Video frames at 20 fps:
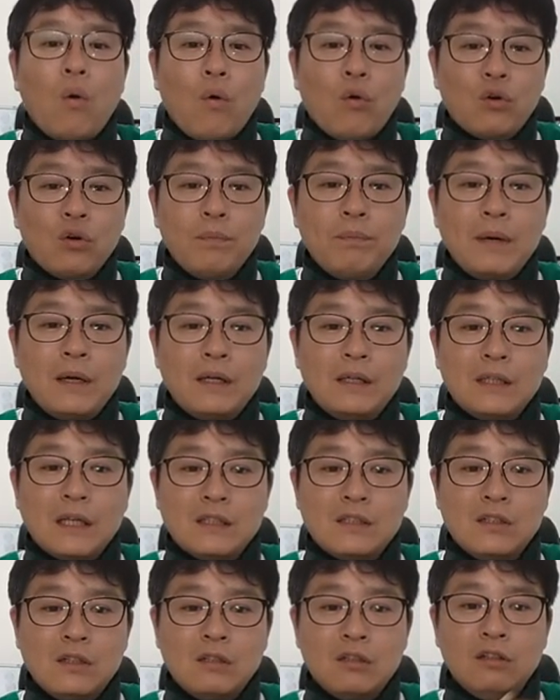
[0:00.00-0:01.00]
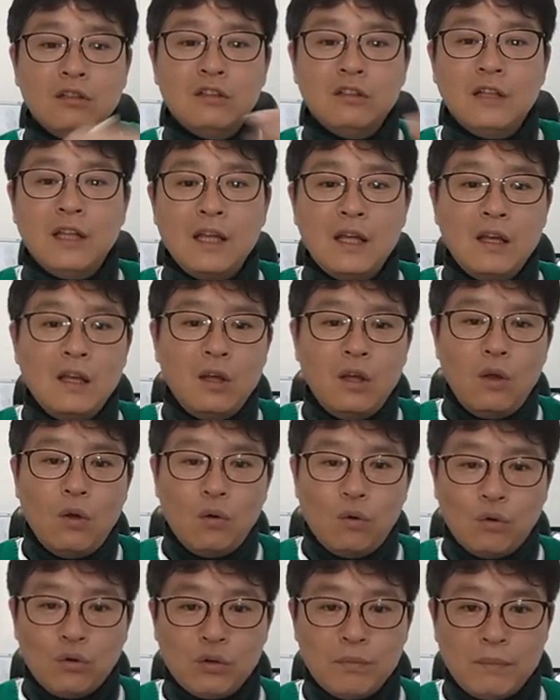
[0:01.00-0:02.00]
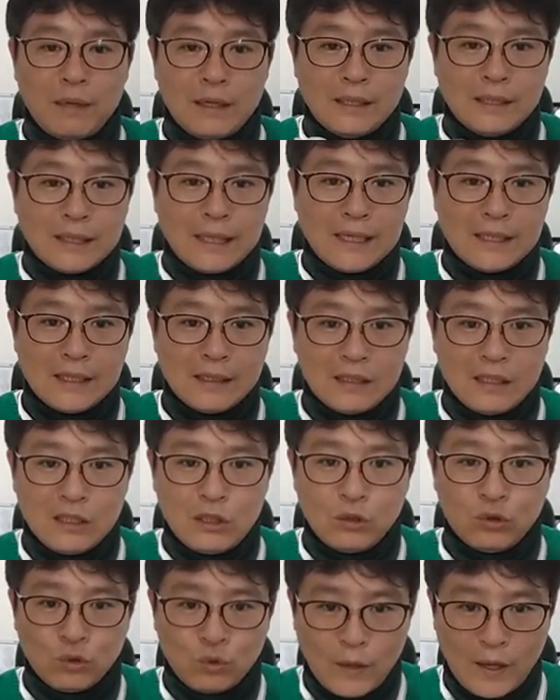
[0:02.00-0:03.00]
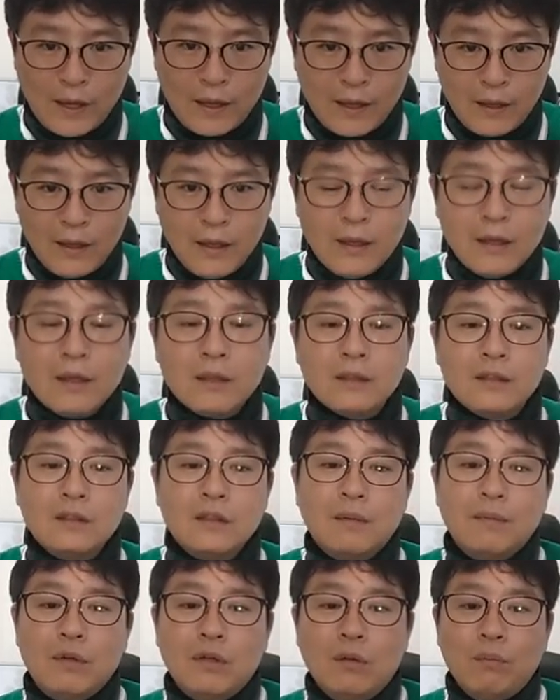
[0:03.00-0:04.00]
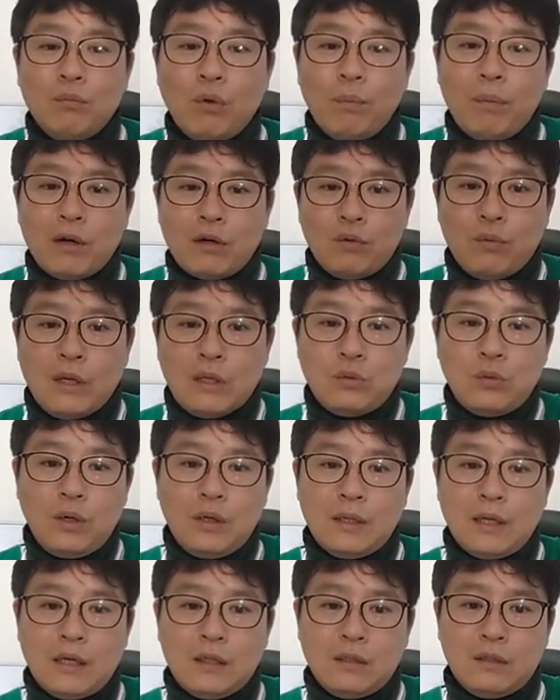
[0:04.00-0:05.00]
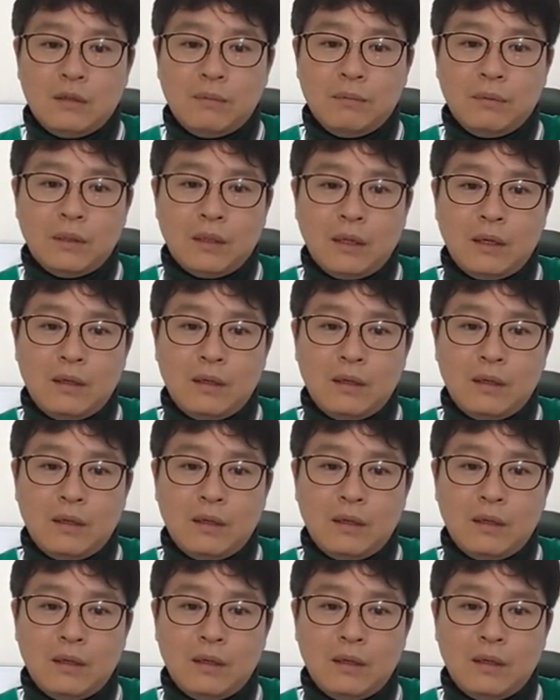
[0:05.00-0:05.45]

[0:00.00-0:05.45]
오른발을 다치셨는데 오른발을 살살 디뎌도 돼. 그러면은 목발을 왼쪽에다 하는 겁니다.